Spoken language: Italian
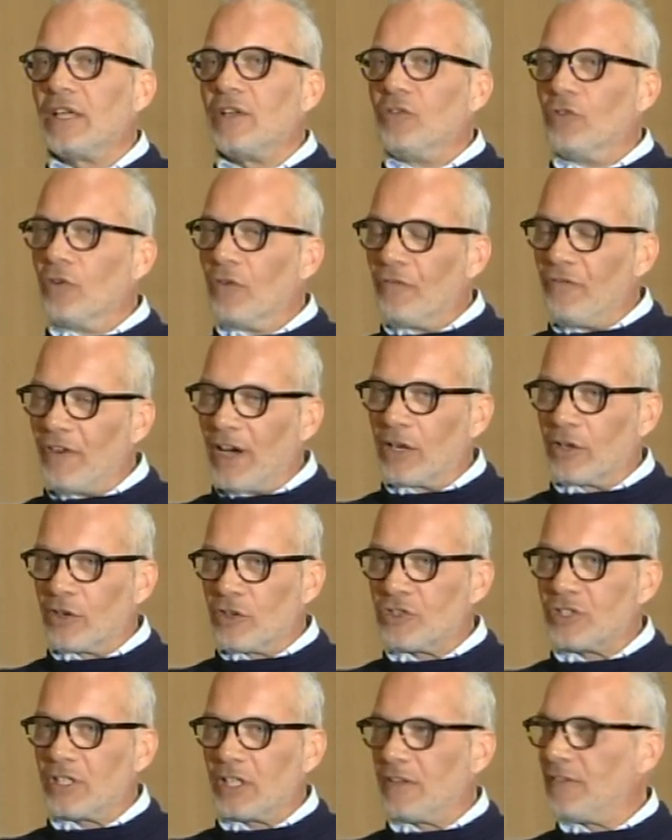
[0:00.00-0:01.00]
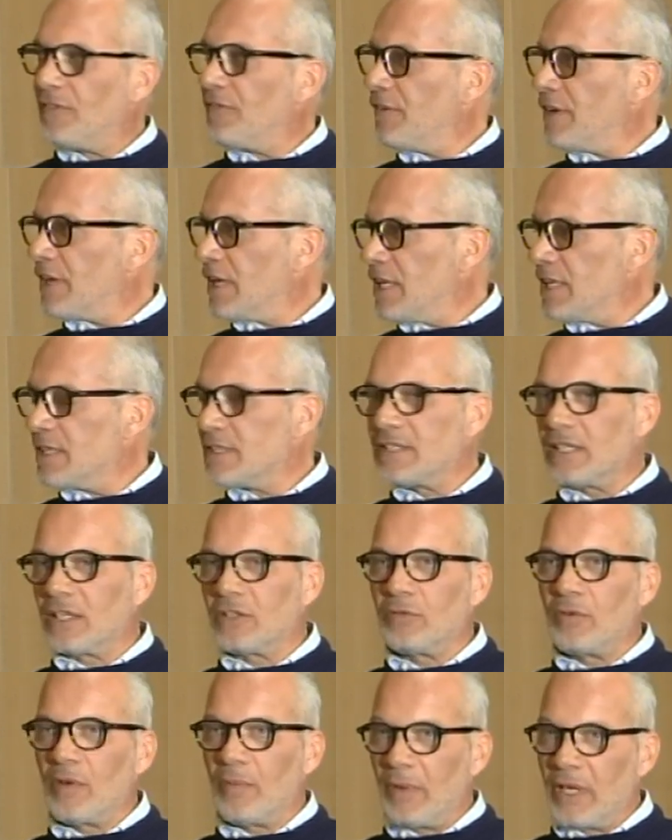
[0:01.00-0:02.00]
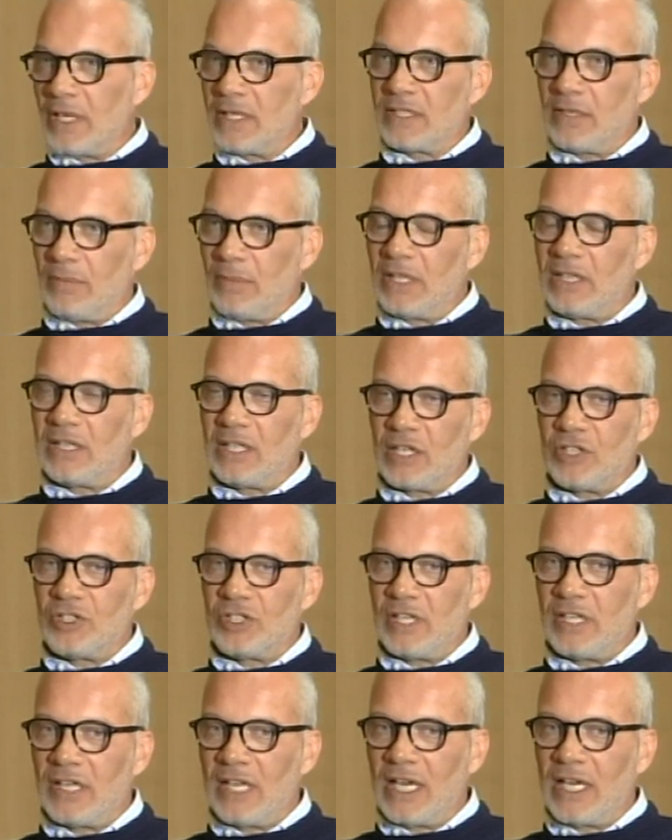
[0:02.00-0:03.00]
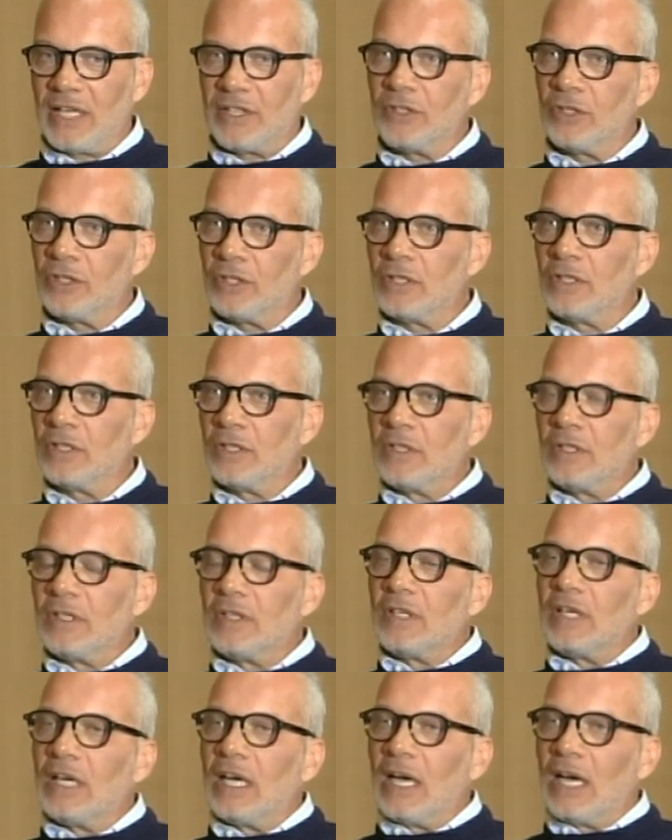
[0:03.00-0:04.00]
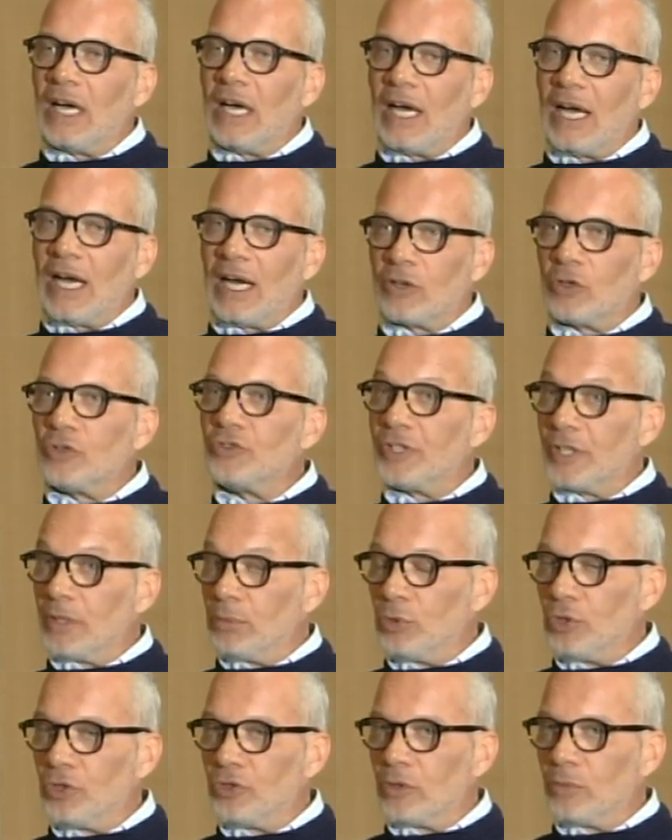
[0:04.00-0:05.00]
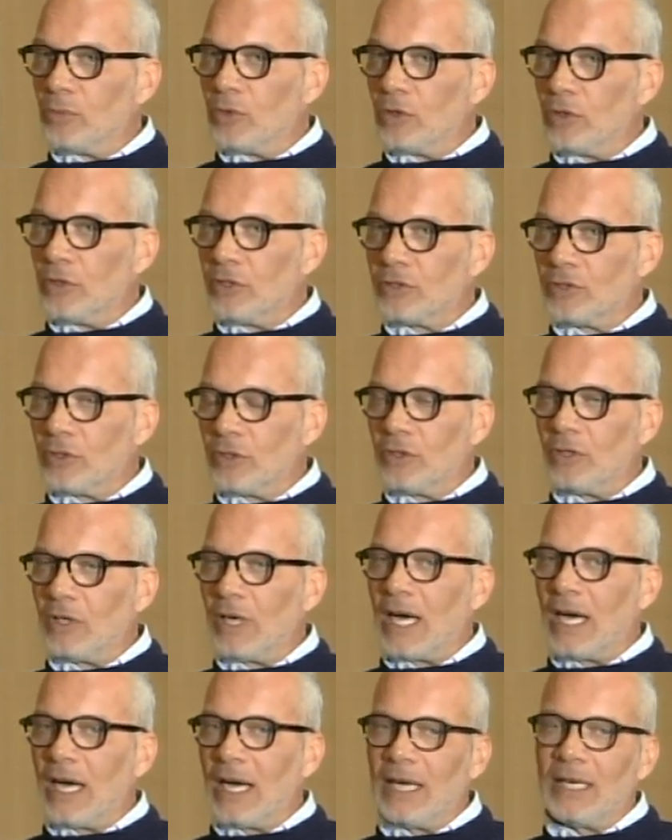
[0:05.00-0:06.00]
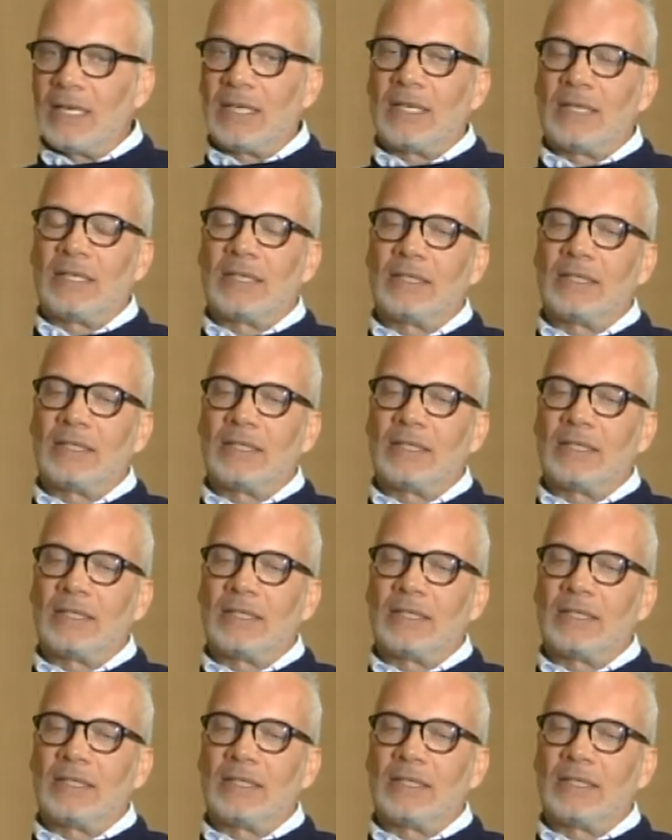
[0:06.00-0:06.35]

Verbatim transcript: non fa grossa differenza come mese, mentre gennaio Uh, ha contribuito molto a,